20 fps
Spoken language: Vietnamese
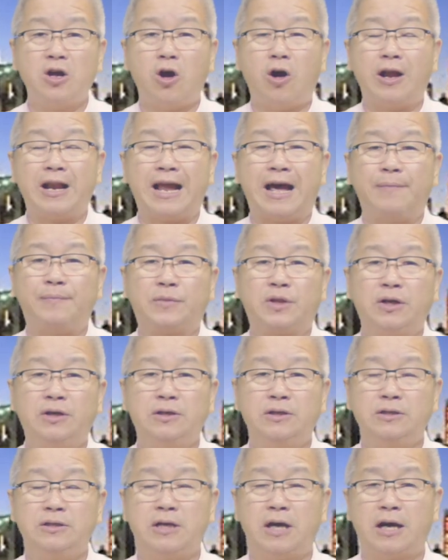Họ làm
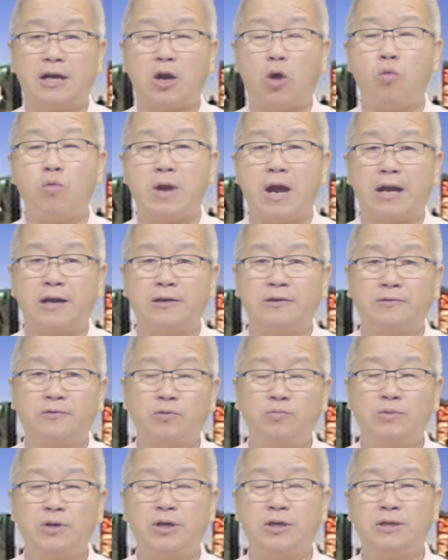từ đậu nành
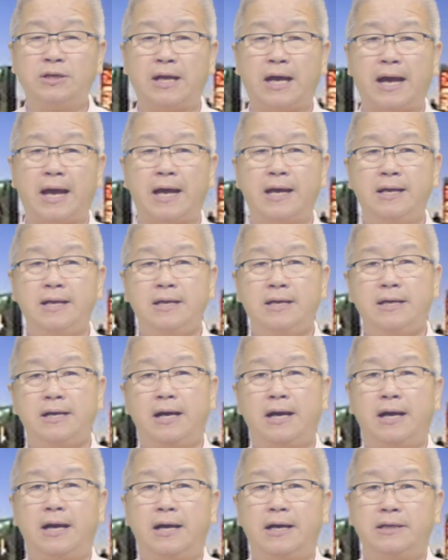cũng như là
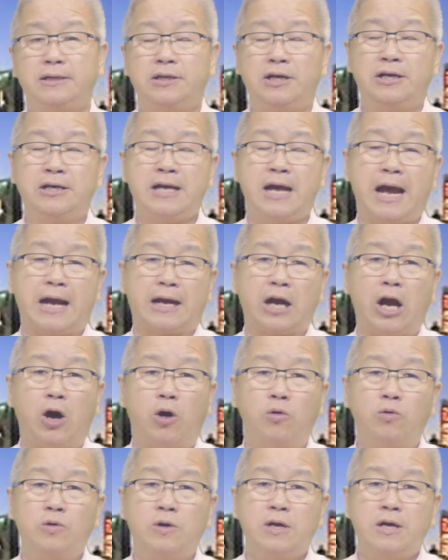à, những hạt
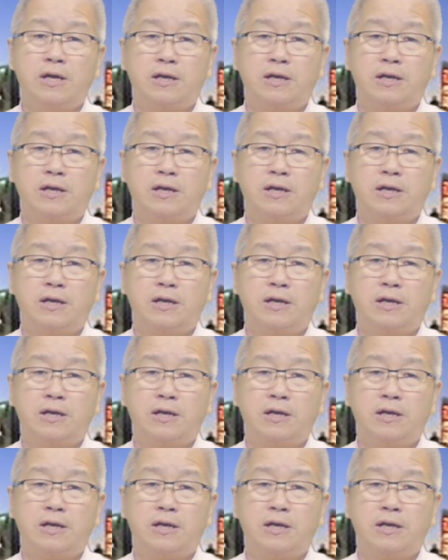đậu,